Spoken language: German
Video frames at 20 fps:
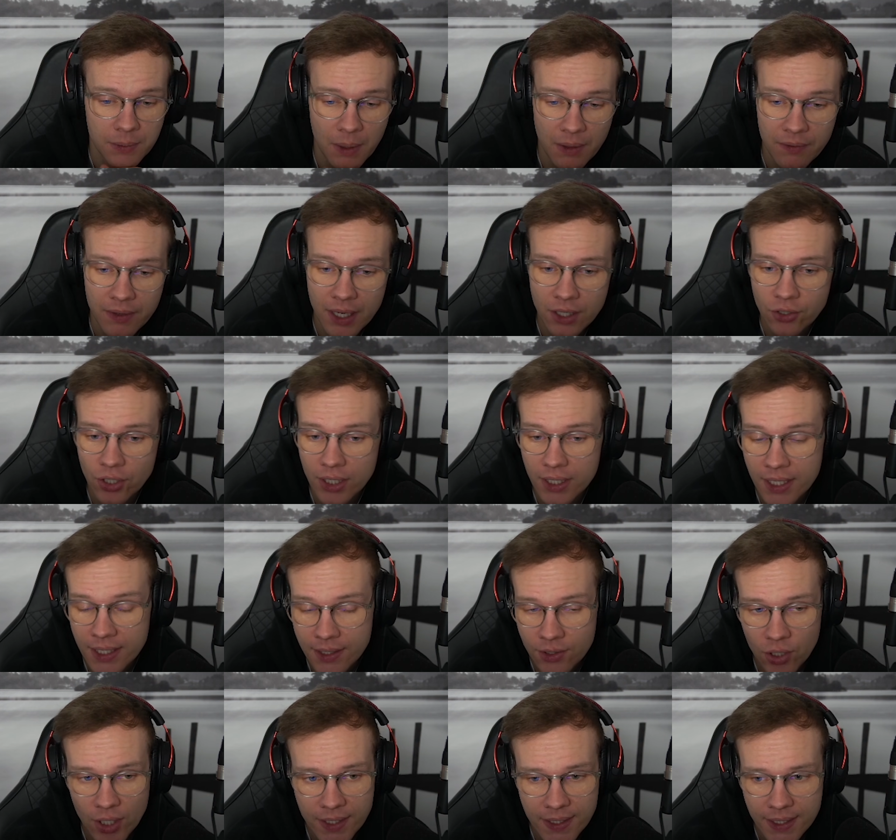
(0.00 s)
Weil wie alt ist
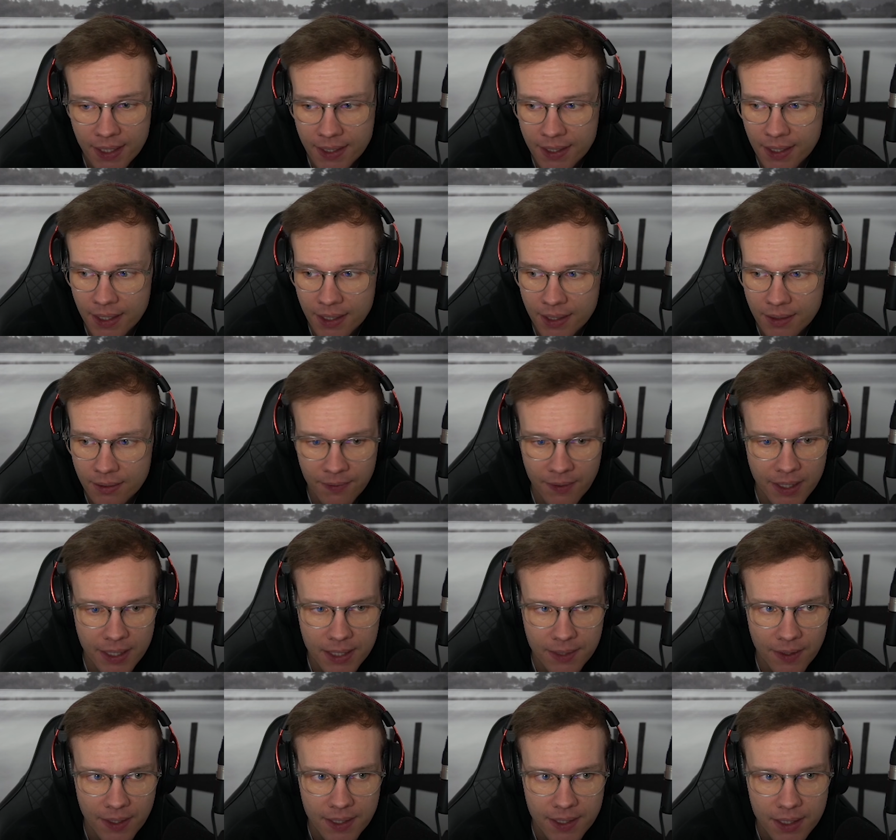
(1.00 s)
Justin jetzt erst
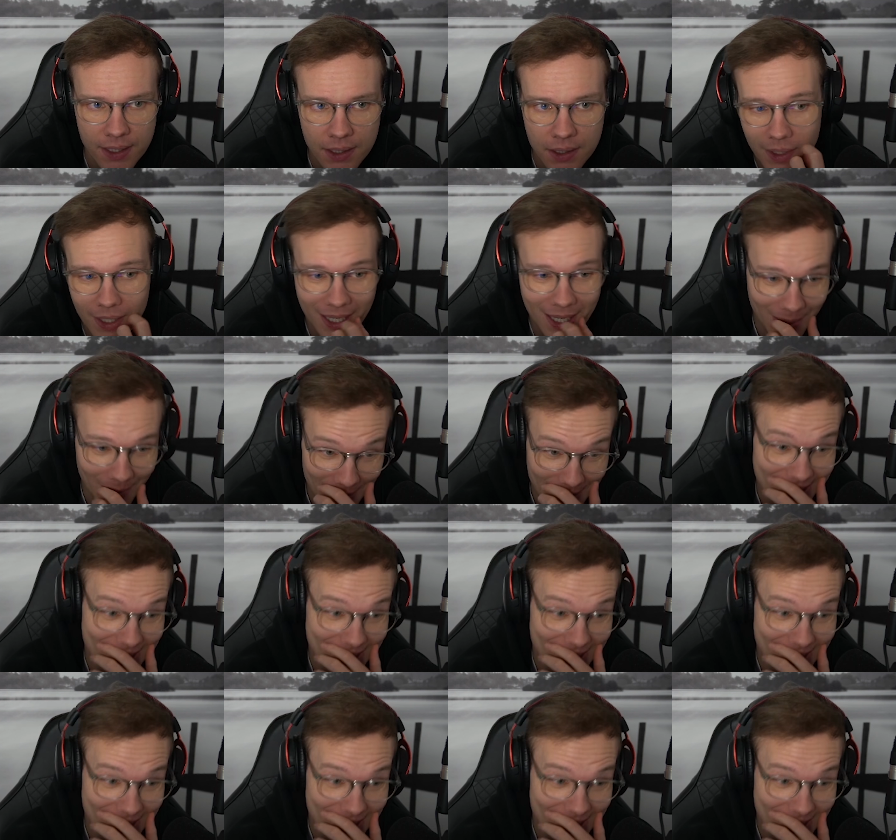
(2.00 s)
22? Ich kam mit